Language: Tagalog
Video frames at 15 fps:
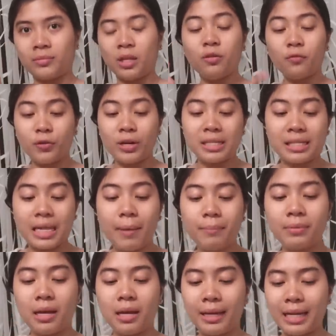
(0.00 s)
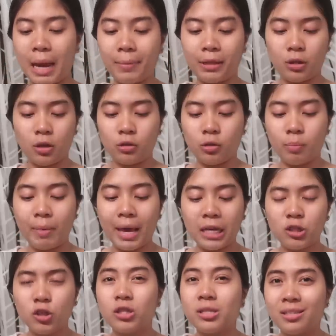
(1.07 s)
nung first time na ginamit ko to,
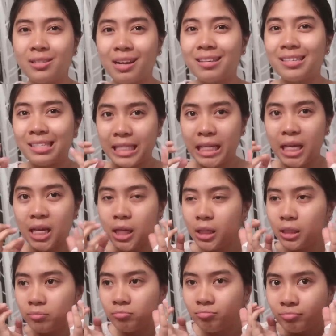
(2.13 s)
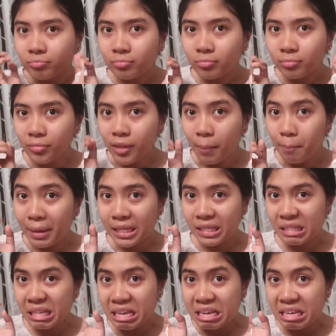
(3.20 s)
medyo nag-sting, may
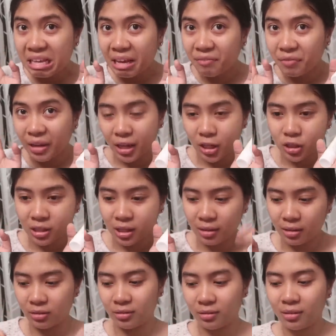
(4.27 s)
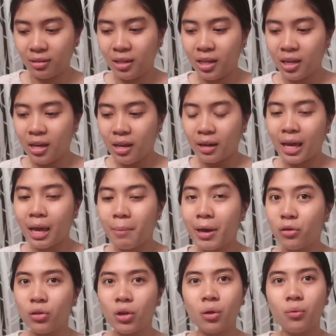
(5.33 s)
stinging effect siya, ganun. Kaya
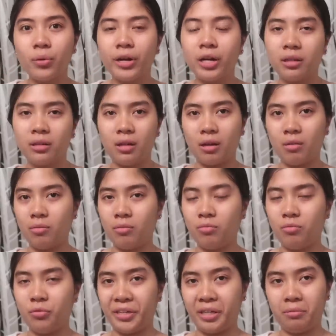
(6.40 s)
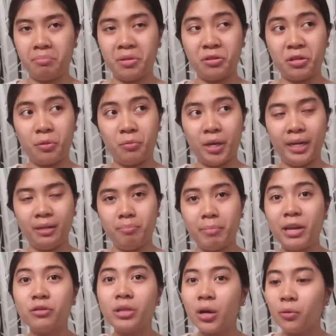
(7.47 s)
medyo nag-worried, word, medyo nag-worried,
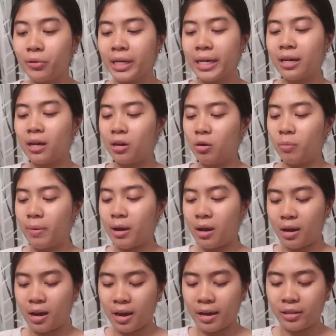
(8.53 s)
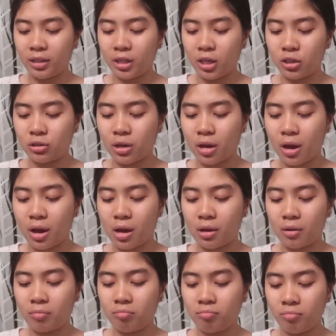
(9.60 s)
medyo nag-worry ako, baka hindi
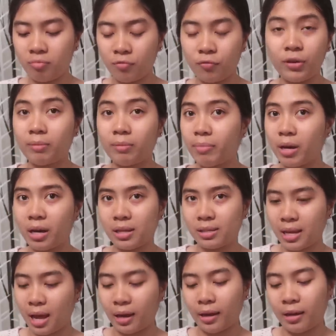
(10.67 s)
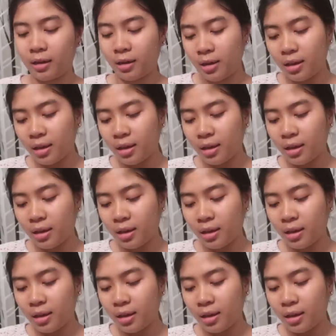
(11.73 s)
siya fit para sa akin.